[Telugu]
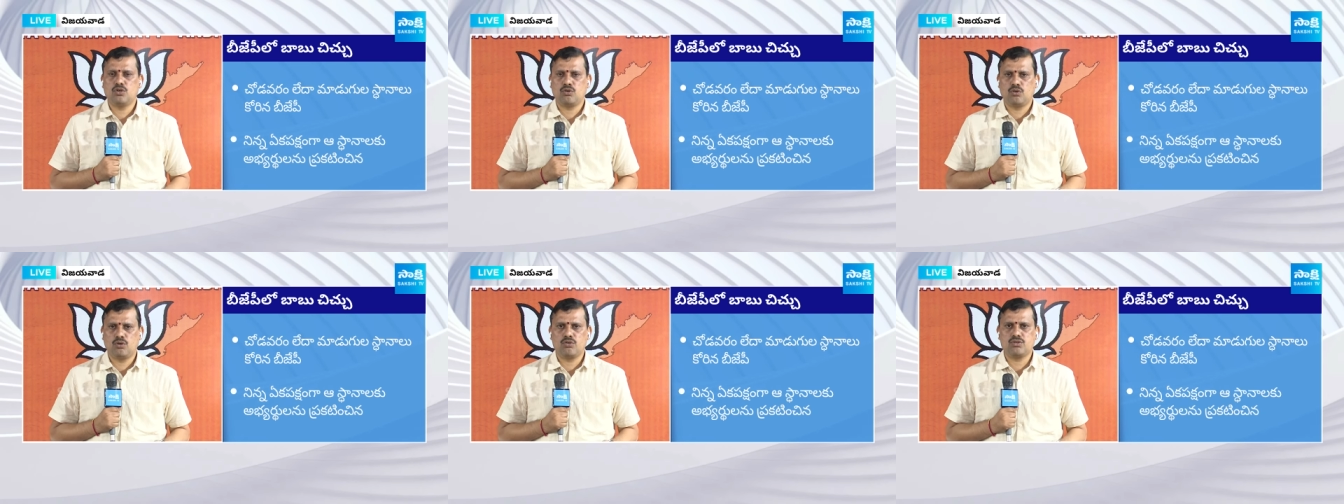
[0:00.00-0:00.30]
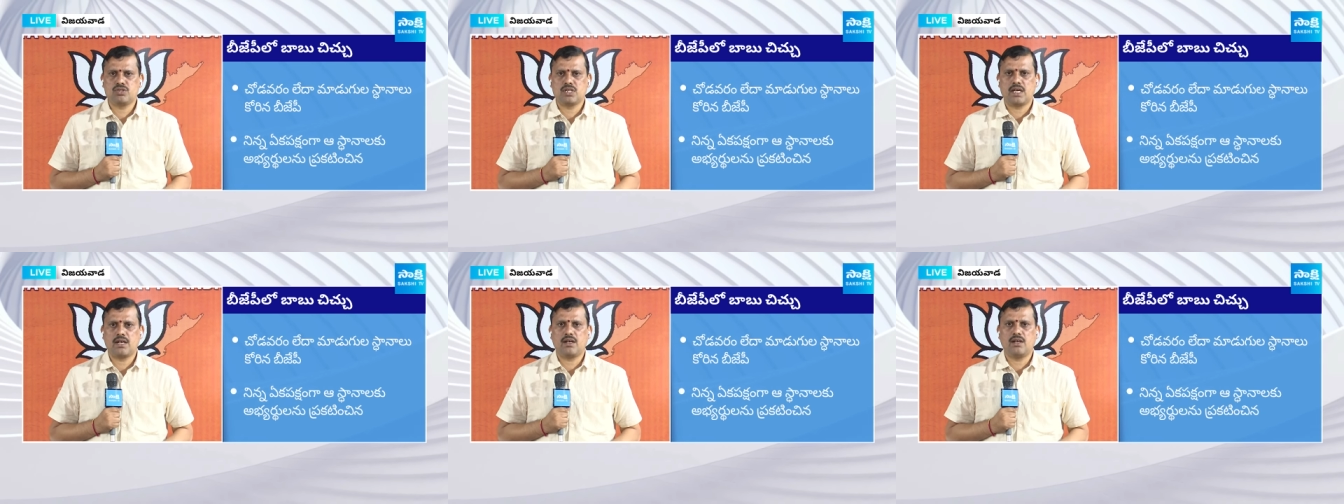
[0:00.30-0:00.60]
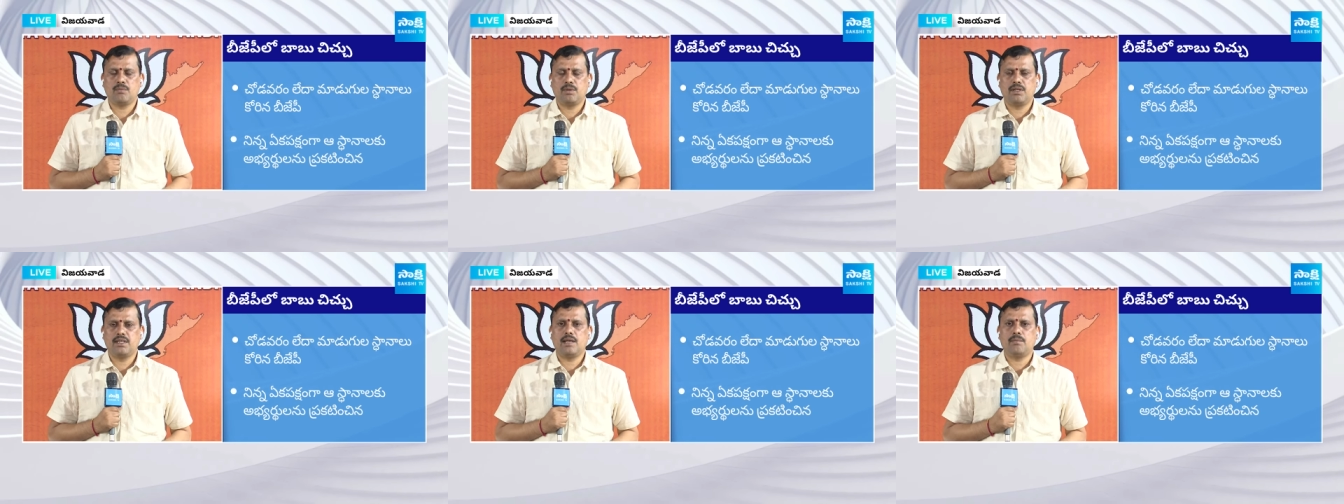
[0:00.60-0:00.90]
రెండు స్థానాలు
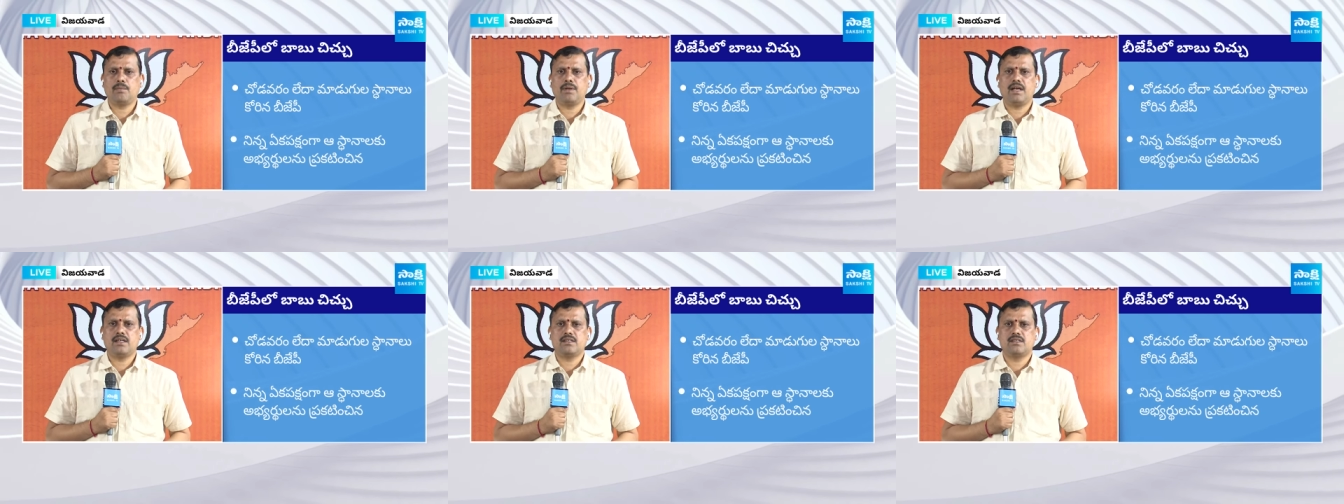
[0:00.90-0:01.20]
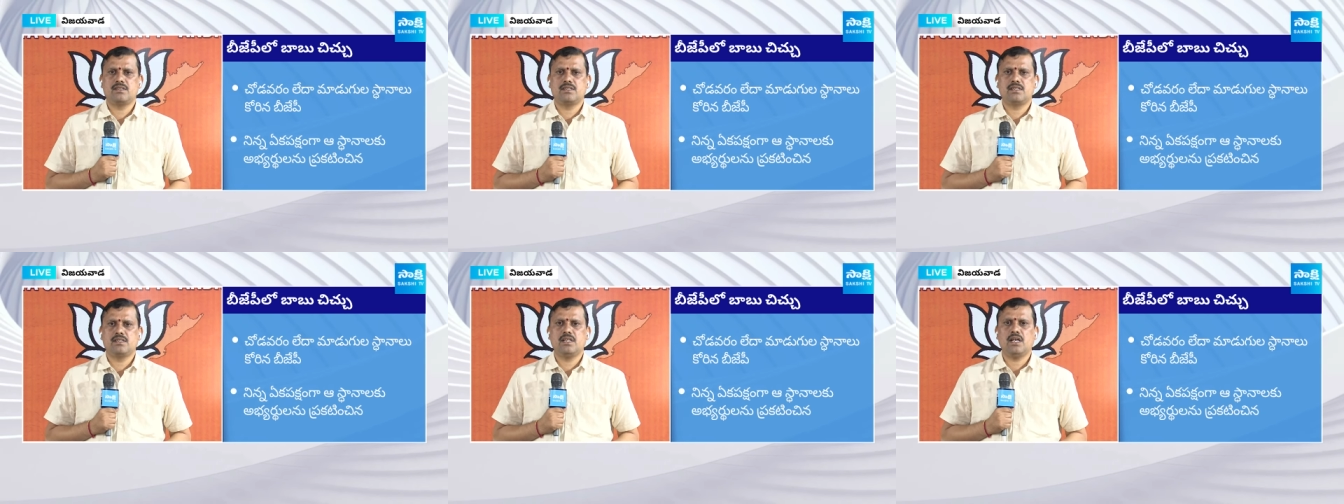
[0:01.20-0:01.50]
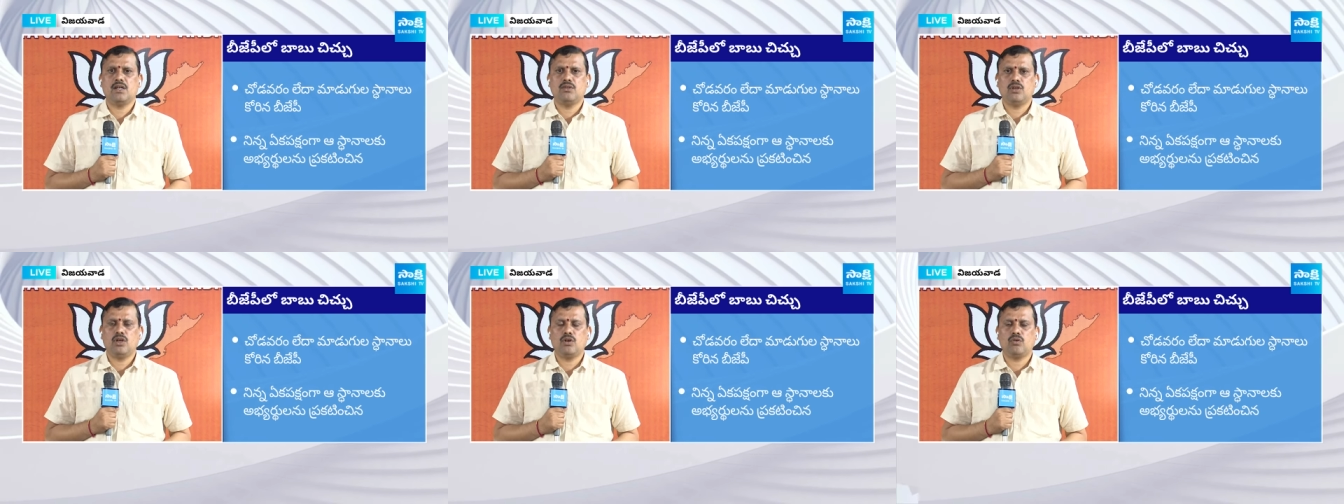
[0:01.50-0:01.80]
బీజేపీ ఆశించింది
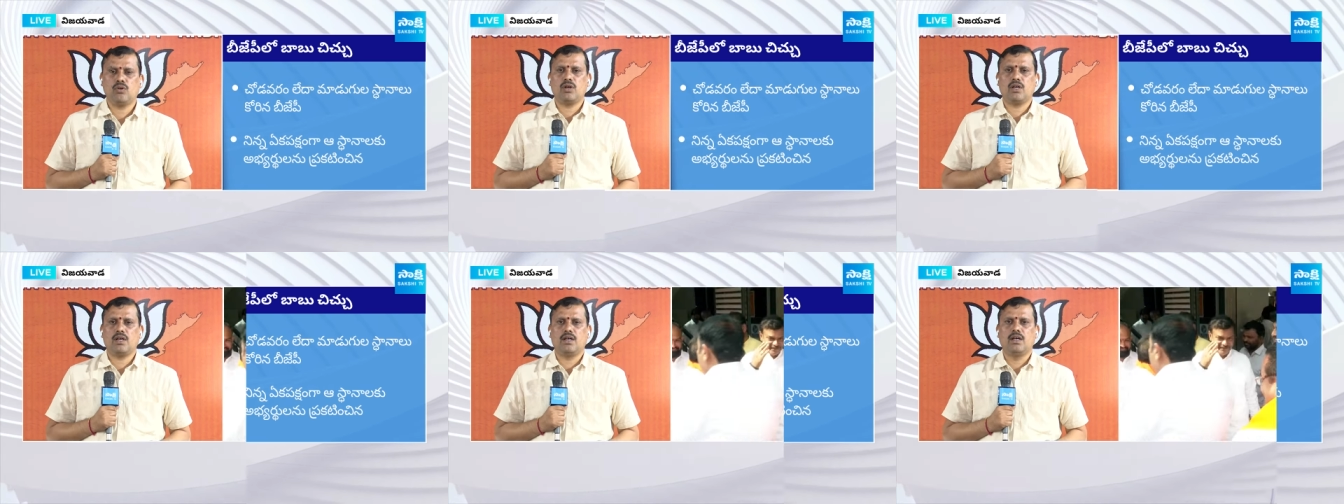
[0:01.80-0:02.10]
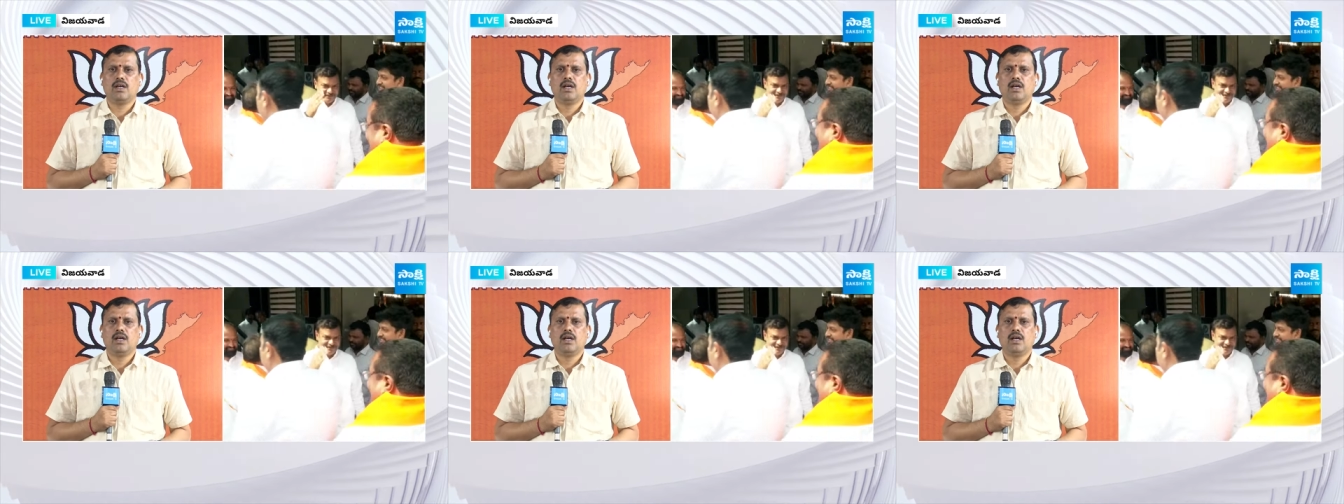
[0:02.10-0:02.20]
అందులో కూడా